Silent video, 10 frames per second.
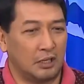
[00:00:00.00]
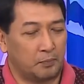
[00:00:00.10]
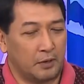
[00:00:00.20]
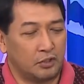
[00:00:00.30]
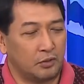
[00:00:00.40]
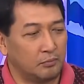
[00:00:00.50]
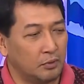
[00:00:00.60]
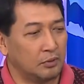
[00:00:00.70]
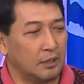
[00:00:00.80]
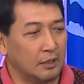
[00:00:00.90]
expression
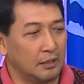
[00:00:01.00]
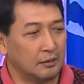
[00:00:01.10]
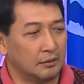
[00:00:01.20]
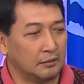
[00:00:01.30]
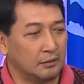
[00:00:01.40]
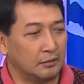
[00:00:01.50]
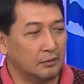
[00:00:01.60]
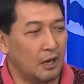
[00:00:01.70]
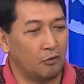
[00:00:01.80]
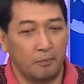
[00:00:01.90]
mo ng yung
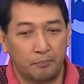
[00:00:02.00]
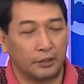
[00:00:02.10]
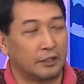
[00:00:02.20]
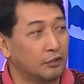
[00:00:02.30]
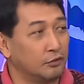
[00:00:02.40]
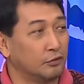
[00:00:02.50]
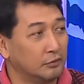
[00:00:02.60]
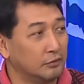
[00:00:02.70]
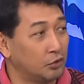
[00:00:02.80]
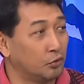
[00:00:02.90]
how important
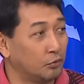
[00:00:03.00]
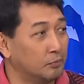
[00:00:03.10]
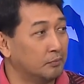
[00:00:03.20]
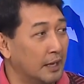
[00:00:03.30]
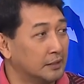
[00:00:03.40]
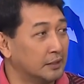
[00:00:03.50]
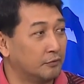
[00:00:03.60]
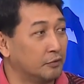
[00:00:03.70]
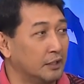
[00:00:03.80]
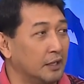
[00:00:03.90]
yung na-shoot mong basket
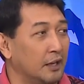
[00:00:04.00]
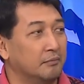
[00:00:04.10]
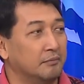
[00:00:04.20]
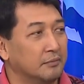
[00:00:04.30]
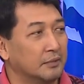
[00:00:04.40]
for the game.